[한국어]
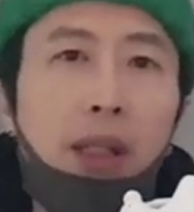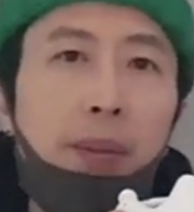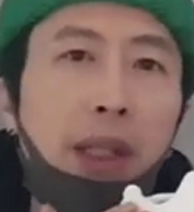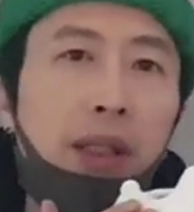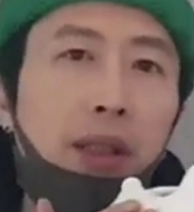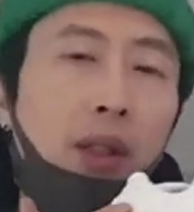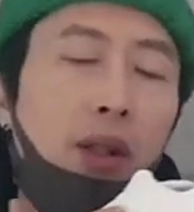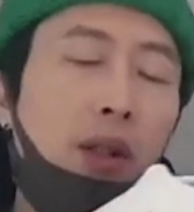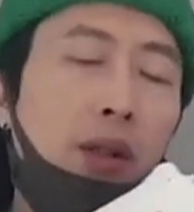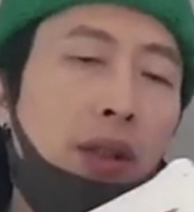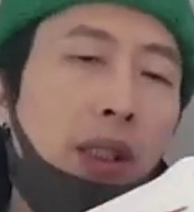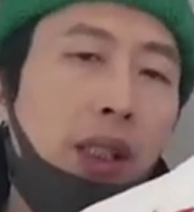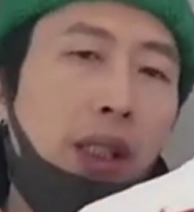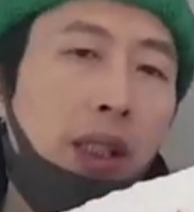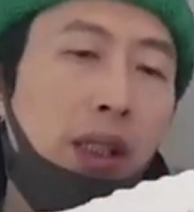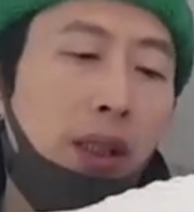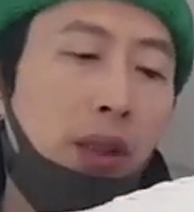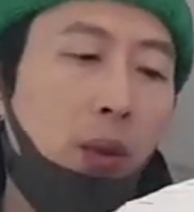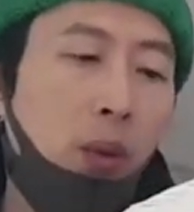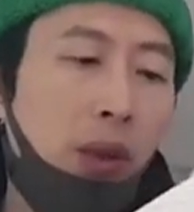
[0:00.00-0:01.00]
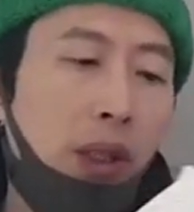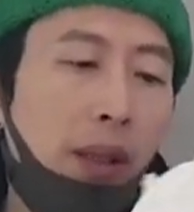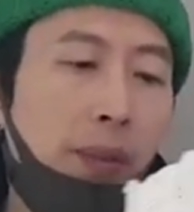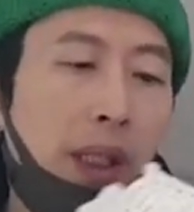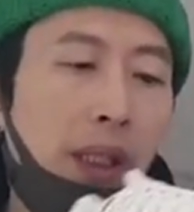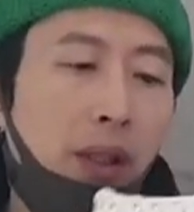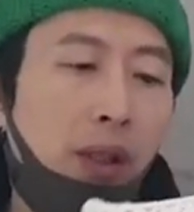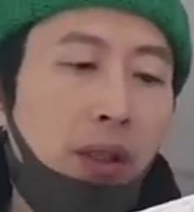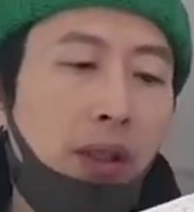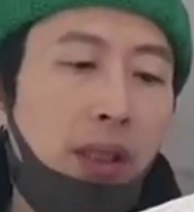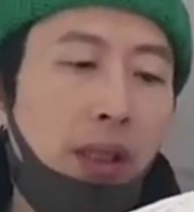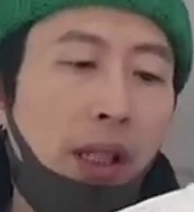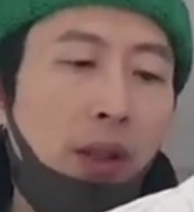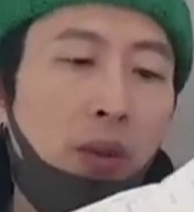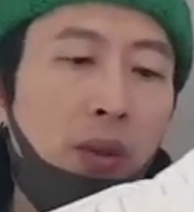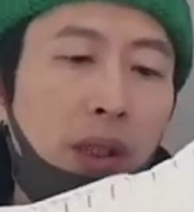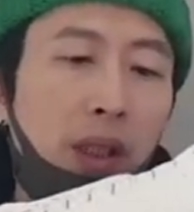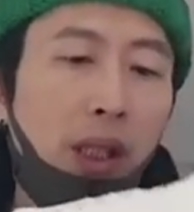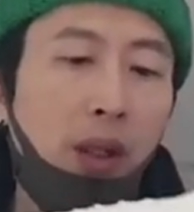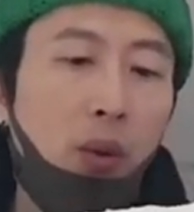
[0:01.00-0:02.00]
패턴이 동일한 패턴이
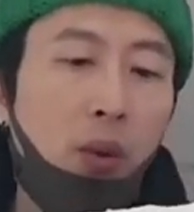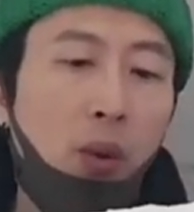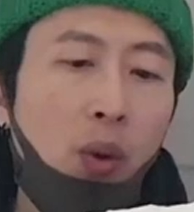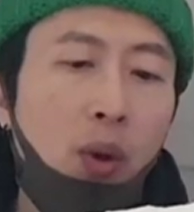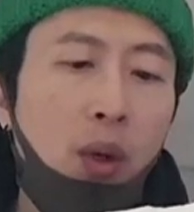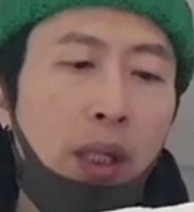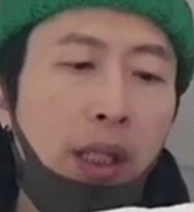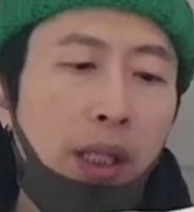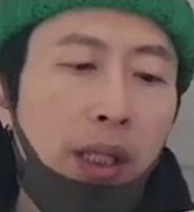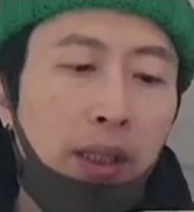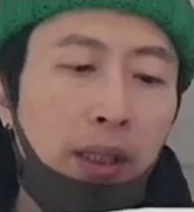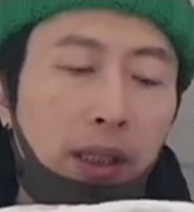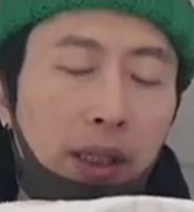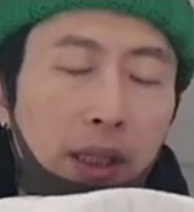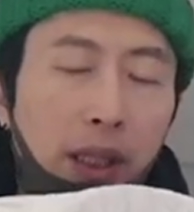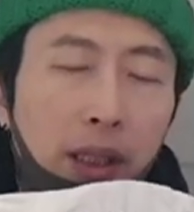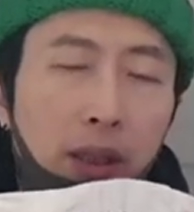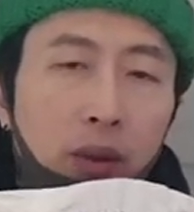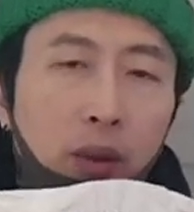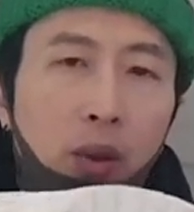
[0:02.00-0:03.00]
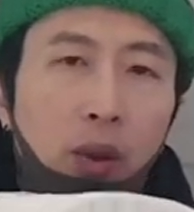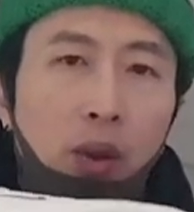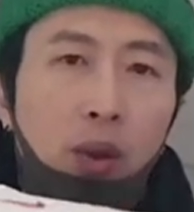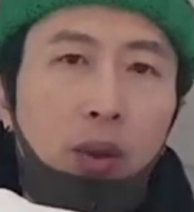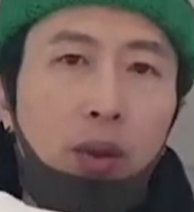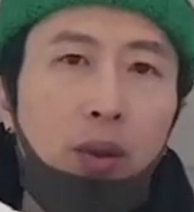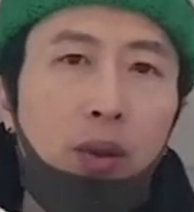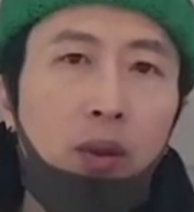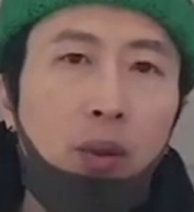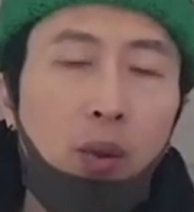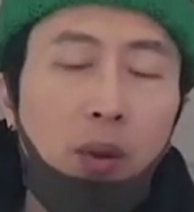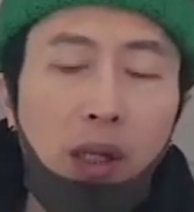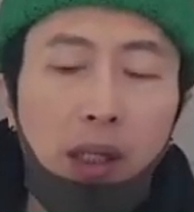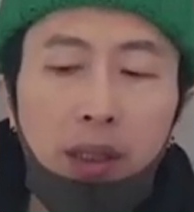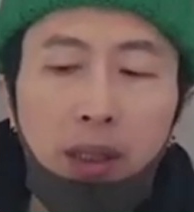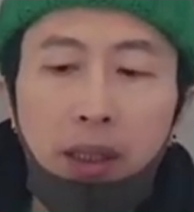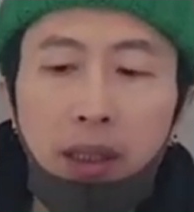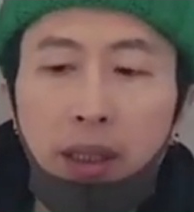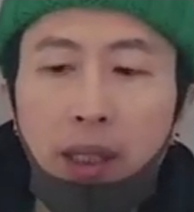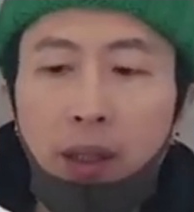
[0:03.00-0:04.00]
사용이 됐고 디자인도
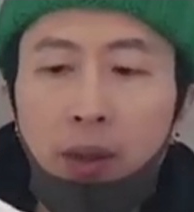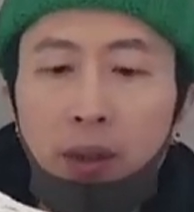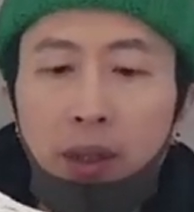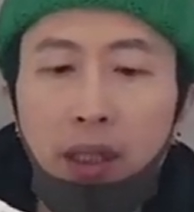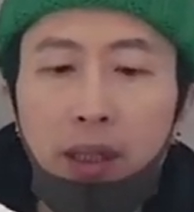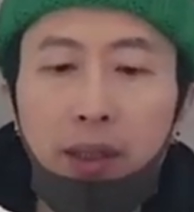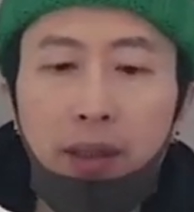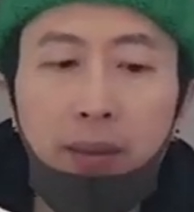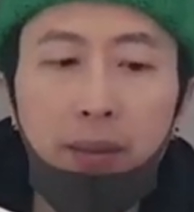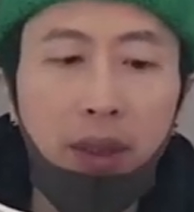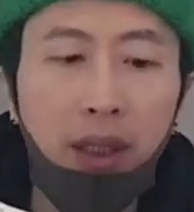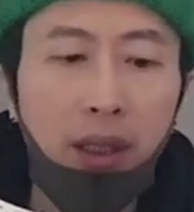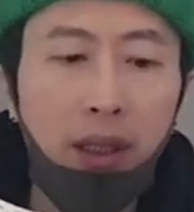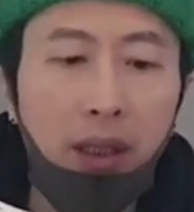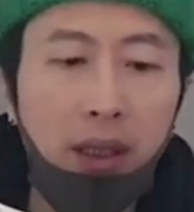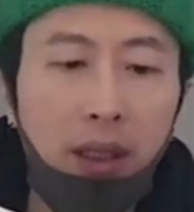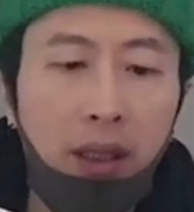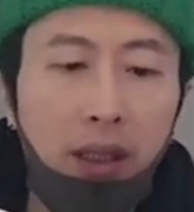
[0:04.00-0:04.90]
똑같이 사용이 됐습니다.